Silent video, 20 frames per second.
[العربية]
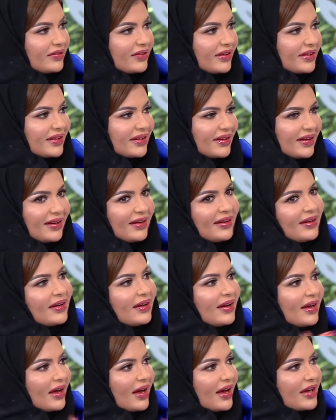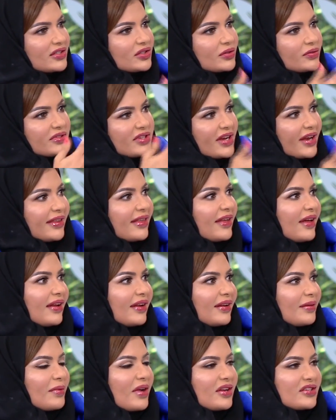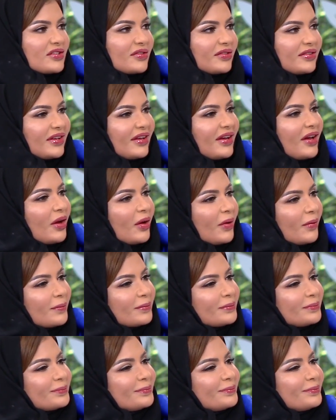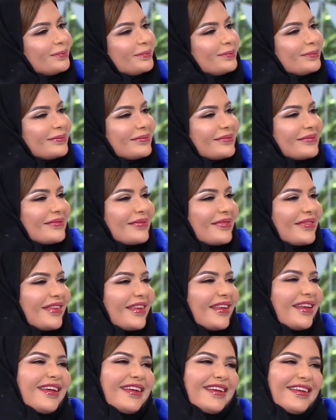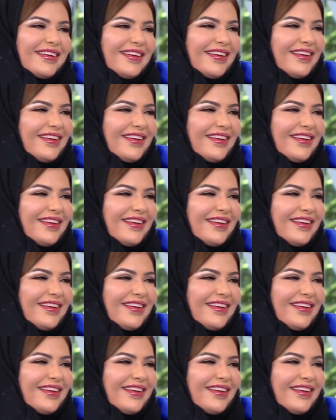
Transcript: فتره اشوف شيء ثاني ما شفته هذا هذا اسمه مالتي تاسكينج هو ايش إيه.